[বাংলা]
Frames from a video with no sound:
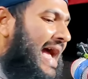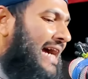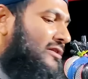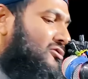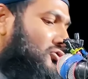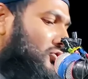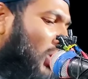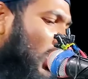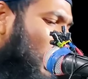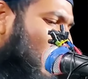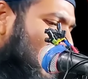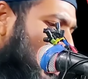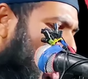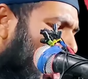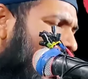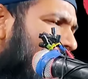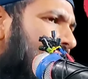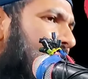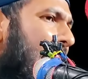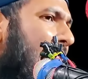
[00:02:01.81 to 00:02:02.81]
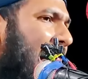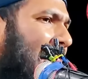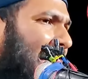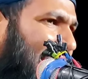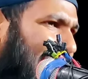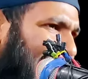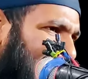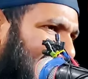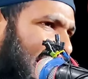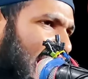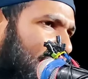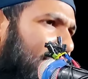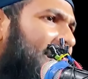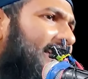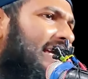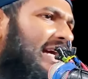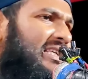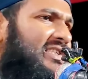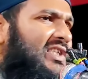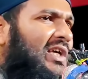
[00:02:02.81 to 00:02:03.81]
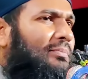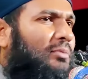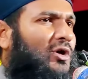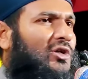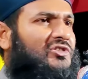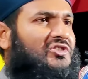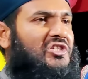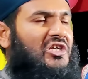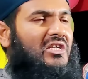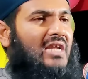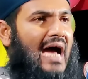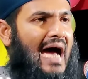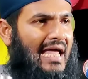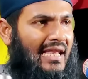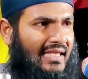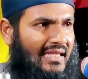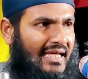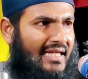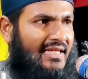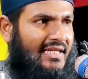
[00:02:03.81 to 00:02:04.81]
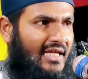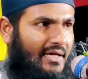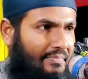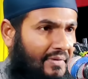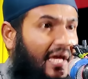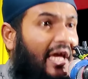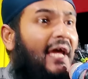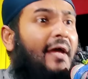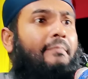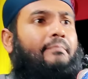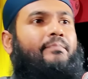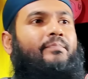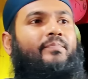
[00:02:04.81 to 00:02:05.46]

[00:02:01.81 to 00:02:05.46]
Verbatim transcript: একজন লোক আল্লাহর নবীকে এসে বলছেন আল্লাহর নবী